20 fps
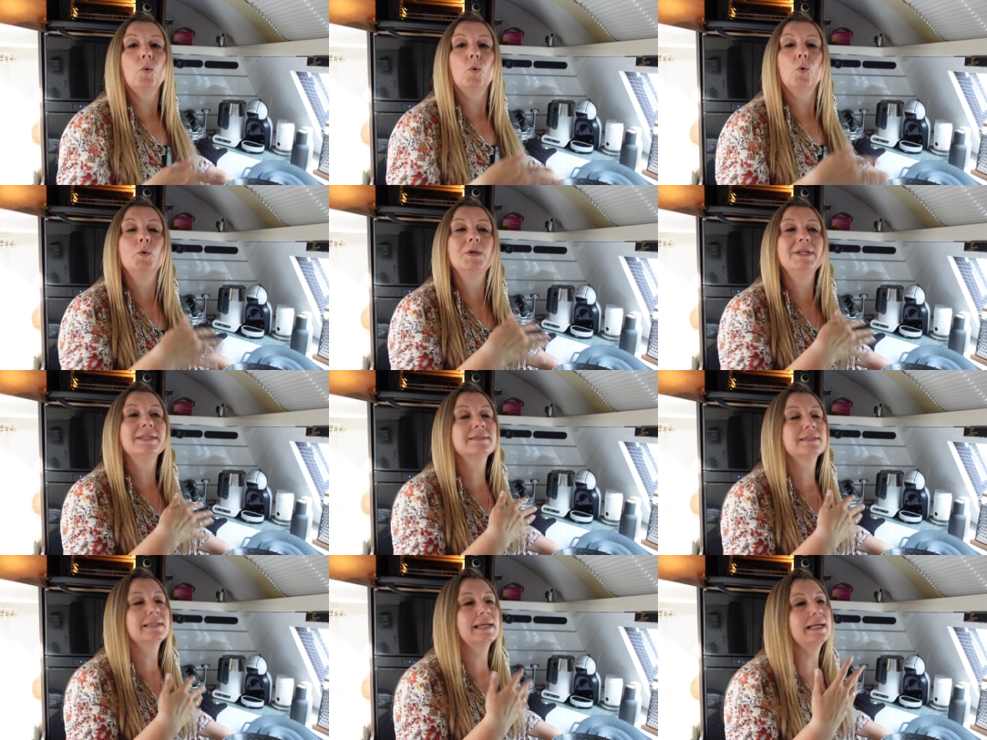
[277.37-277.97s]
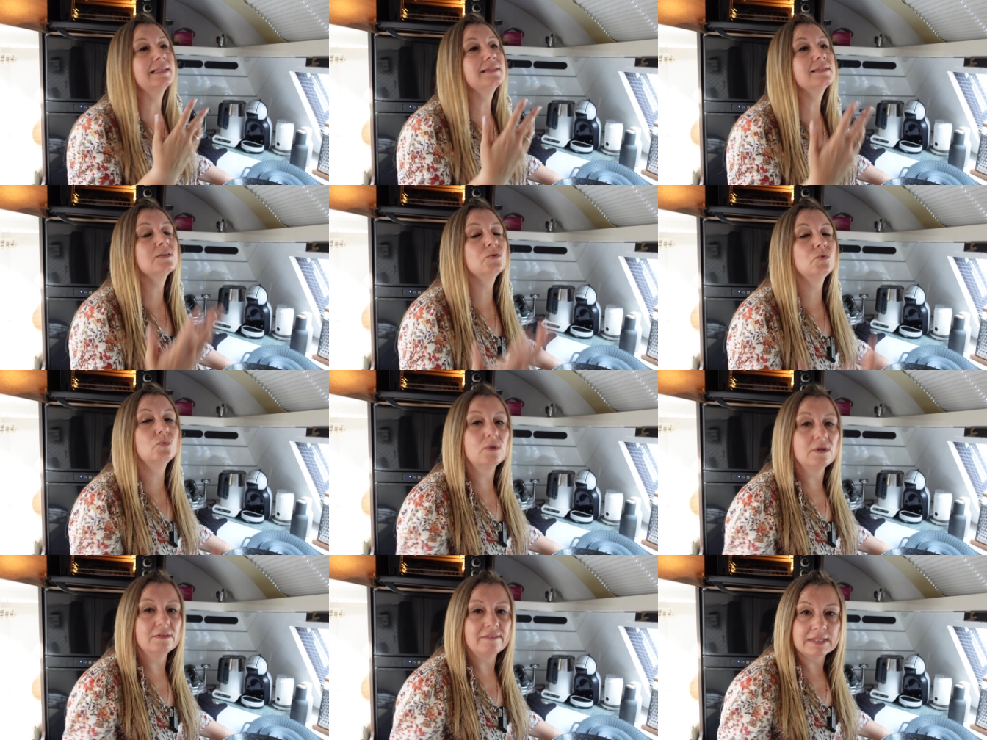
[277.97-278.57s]
und das ganze
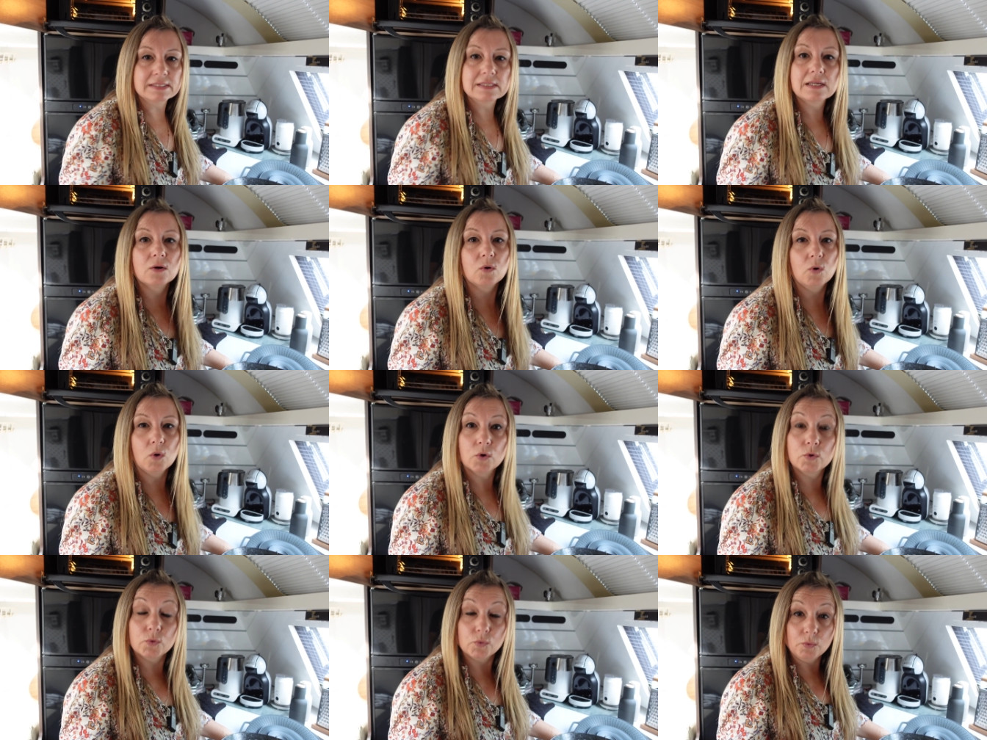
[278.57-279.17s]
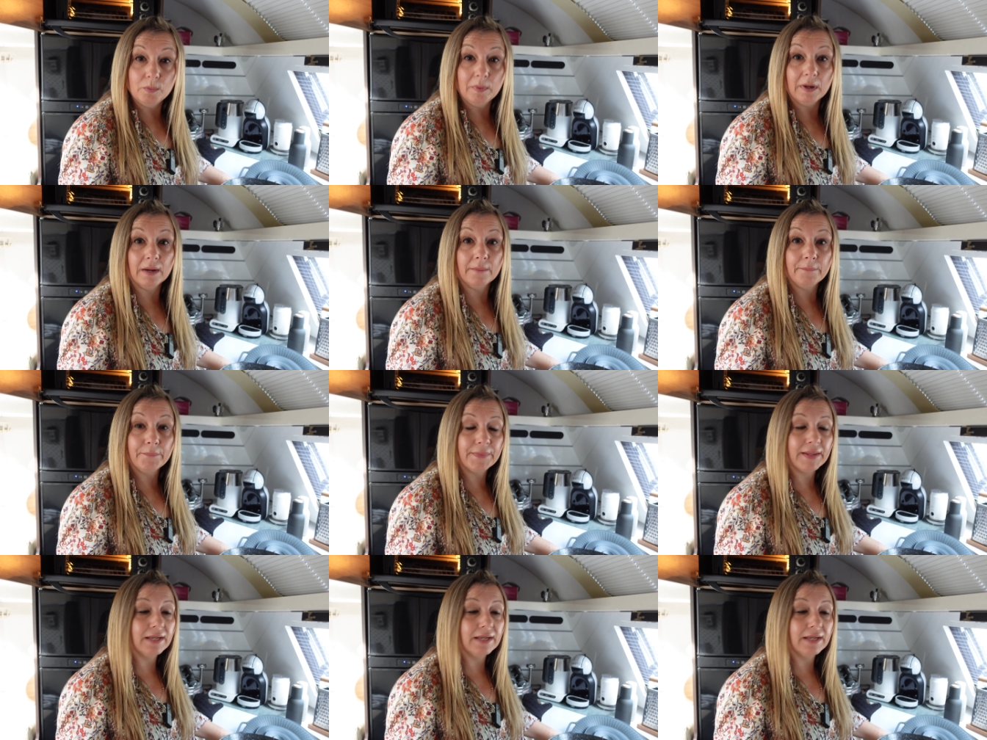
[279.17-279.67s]
Nudelwasser kocht über.